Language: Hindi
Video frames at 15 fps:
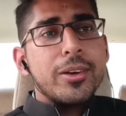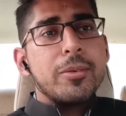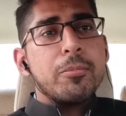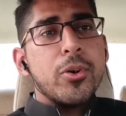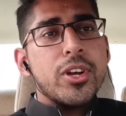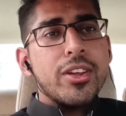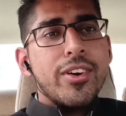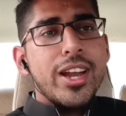
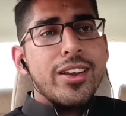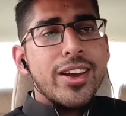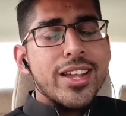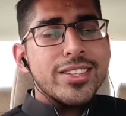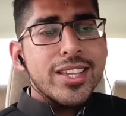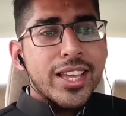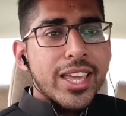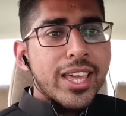मोटिवेट
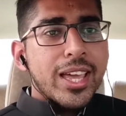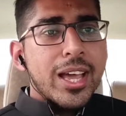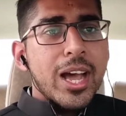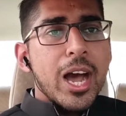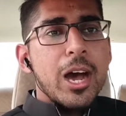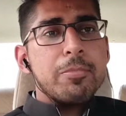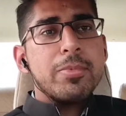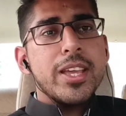रह सकें
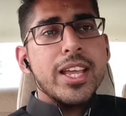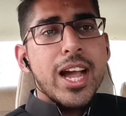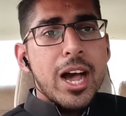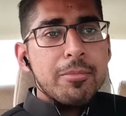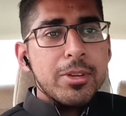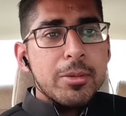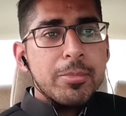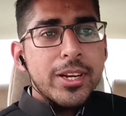अपने
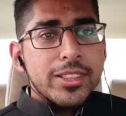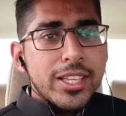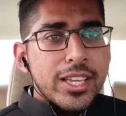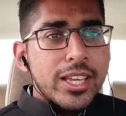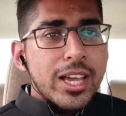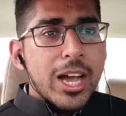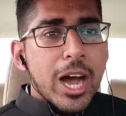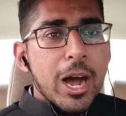काम के
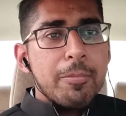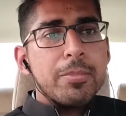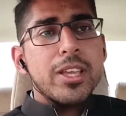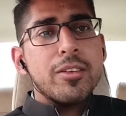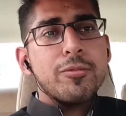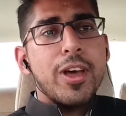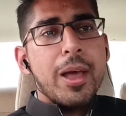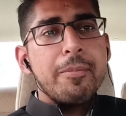प्रति
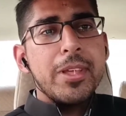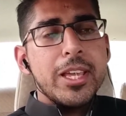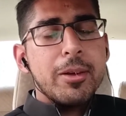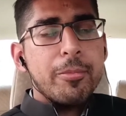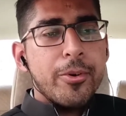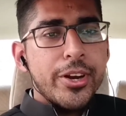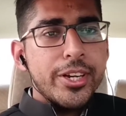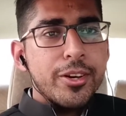अपनी फैमिली के
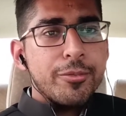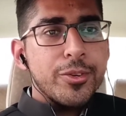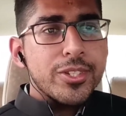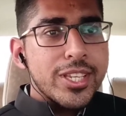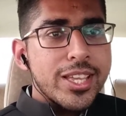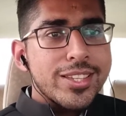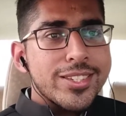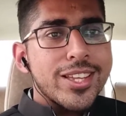पॉइंट ऑफ व्यू
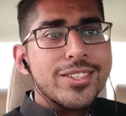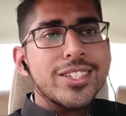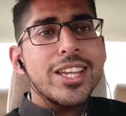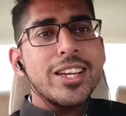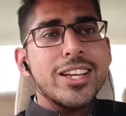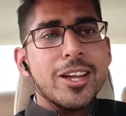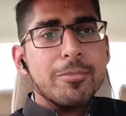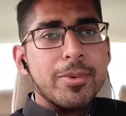से
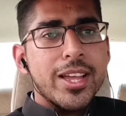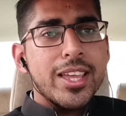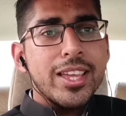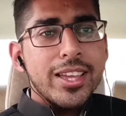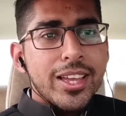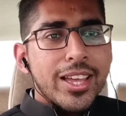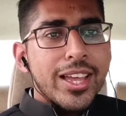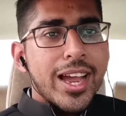सस्टेन कर पाएँ
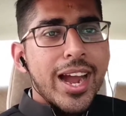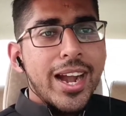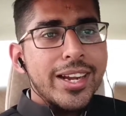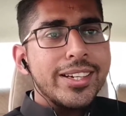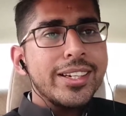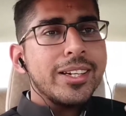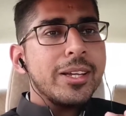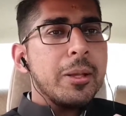
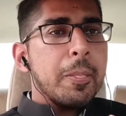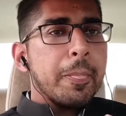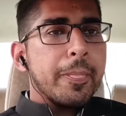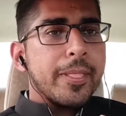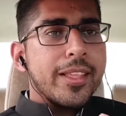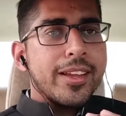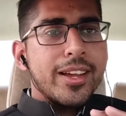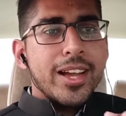एंड
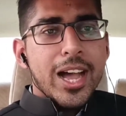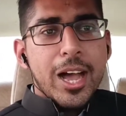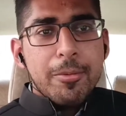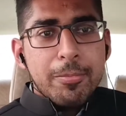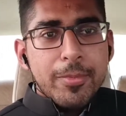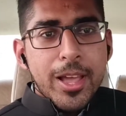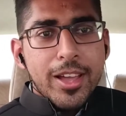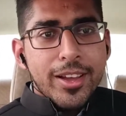आप
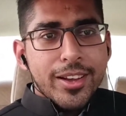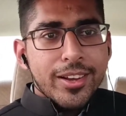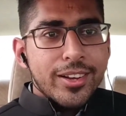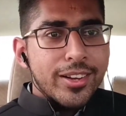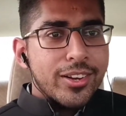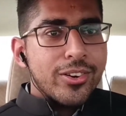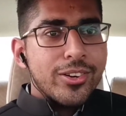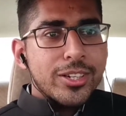
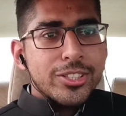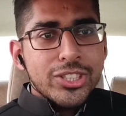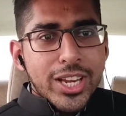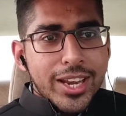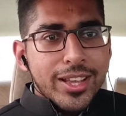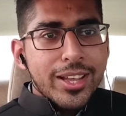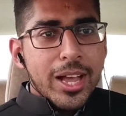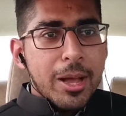
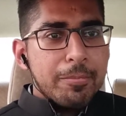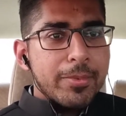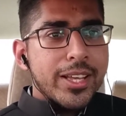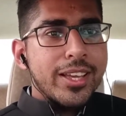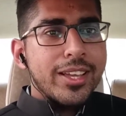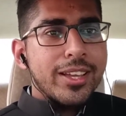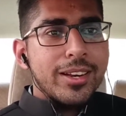चैनल अपने